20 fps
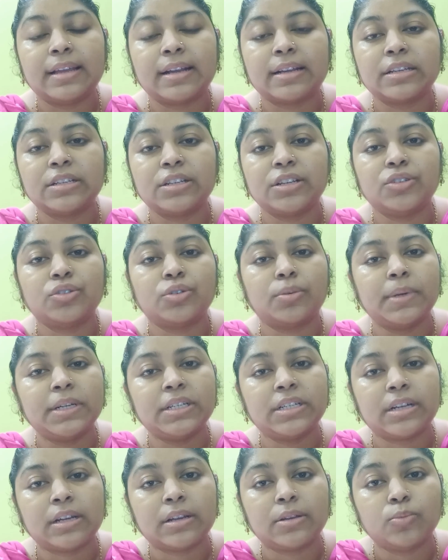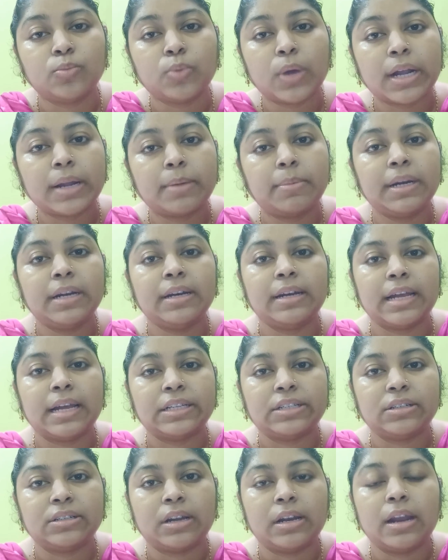থাকে সেই সময় সেটা কিন্তু একেবারে
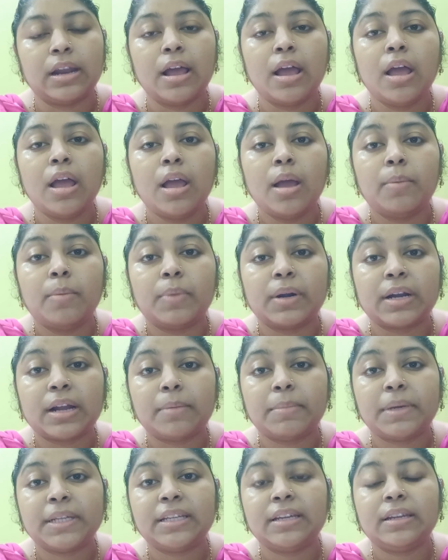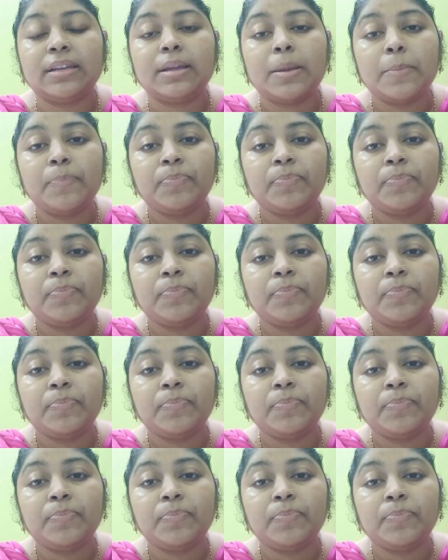ন্যাচারাল বাট আমাদের